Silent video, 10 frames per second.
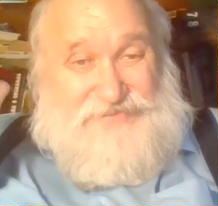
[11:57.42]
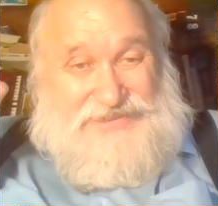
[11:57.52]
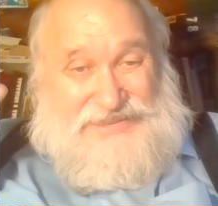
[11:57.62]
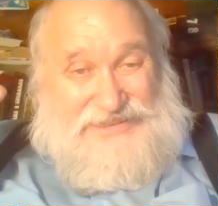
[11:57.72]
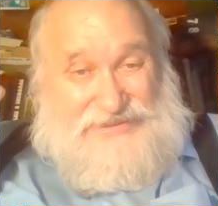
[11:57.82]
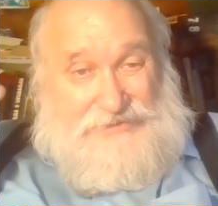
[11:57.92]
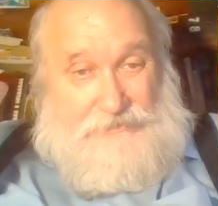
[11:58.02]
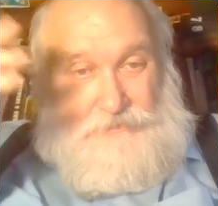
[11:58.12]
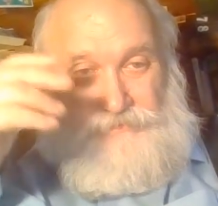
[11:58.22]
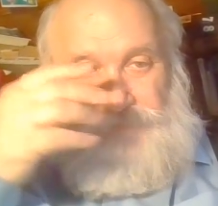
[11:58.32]

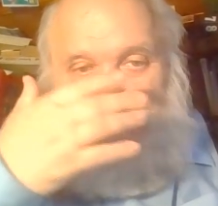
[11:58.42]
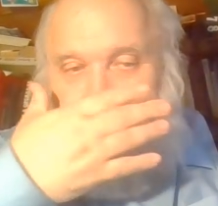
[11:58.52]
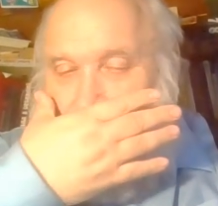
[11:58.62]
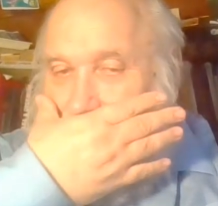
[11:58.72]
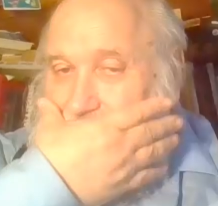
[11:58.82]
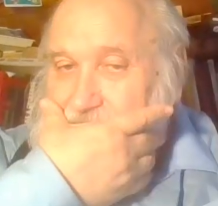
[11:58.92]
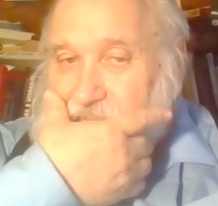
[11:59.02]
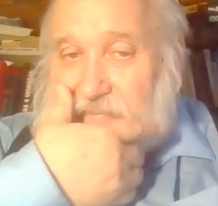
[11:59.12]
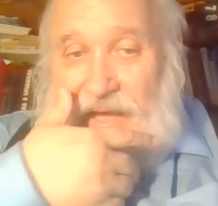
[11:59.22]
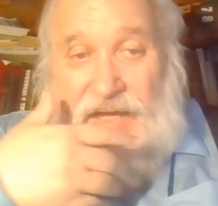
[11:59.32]

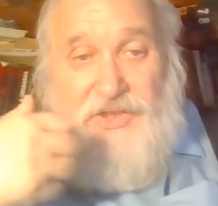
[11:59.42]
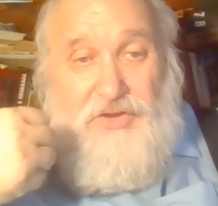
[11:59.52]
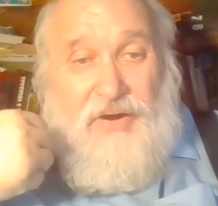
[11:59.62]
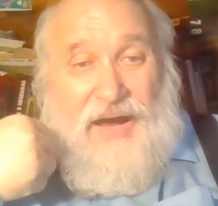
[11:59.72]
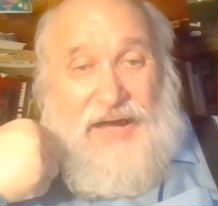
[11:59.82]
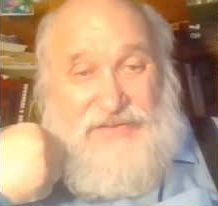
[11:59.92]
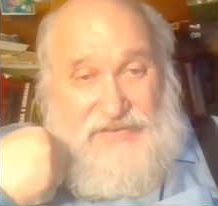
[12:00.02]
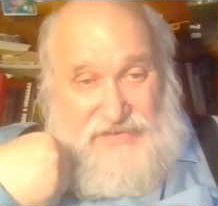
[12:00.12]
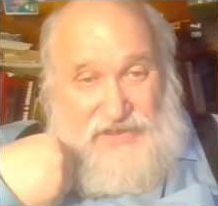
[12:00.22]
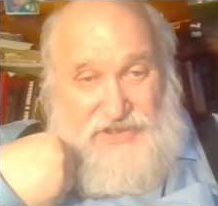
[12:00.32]
А что
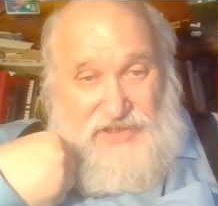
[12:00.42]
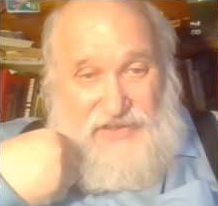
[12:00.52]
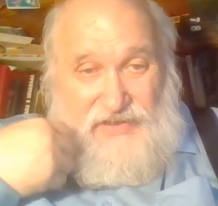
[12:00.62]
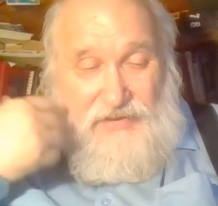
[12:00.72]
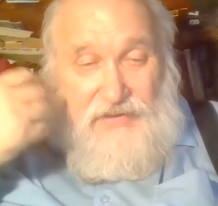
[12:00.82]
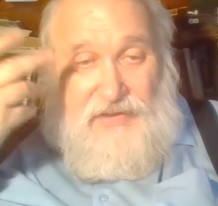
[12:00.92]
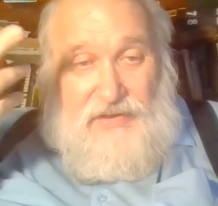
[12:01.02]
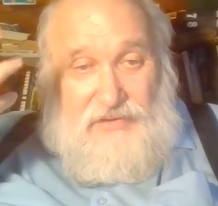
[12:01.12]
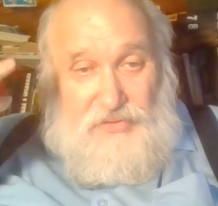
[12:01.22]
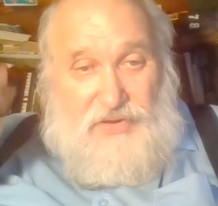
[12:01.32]
а-то, скажите?
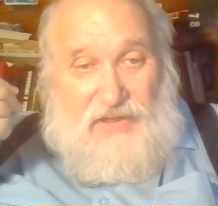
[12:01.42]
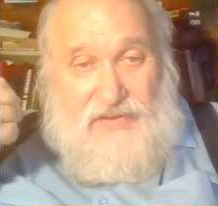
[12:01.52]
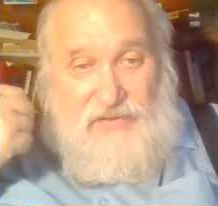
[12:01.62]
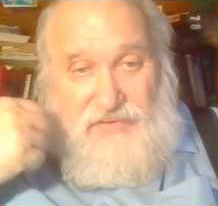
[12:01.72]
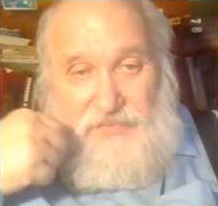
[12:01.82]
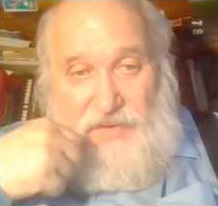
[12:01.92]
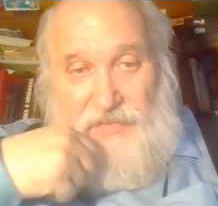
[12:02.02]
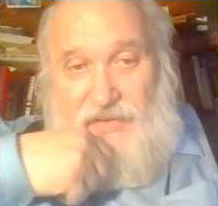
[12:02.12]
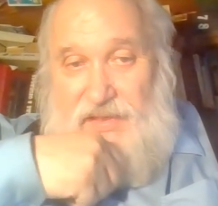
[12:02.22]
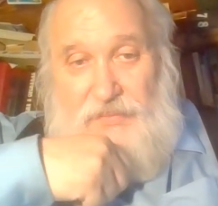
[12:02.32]
Куда делся
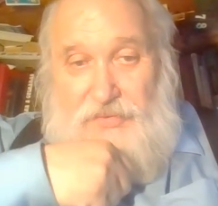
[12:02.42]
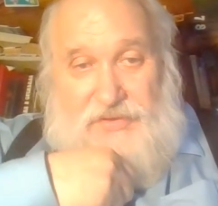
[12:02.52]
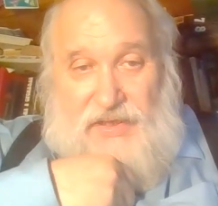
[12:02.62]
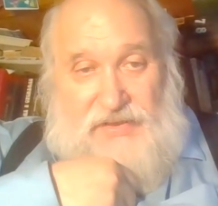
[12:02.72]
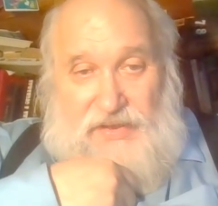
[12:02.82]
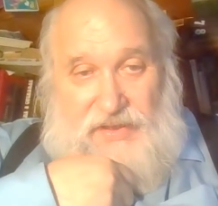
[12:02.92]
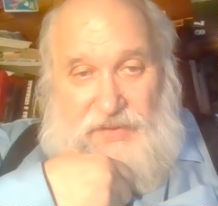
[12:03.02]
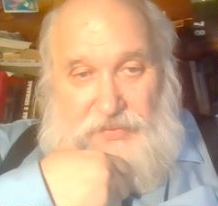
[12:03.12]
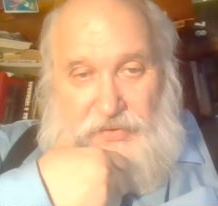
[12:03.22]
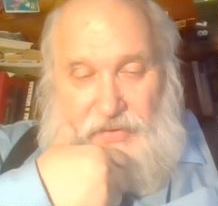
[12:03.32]
момент импульса? Я так и не
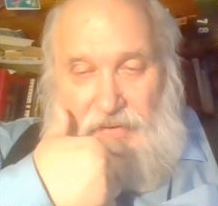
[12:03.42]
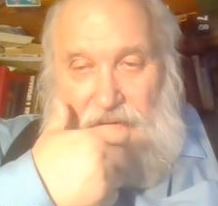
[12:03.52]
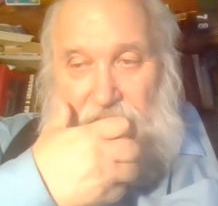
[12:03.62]
понял.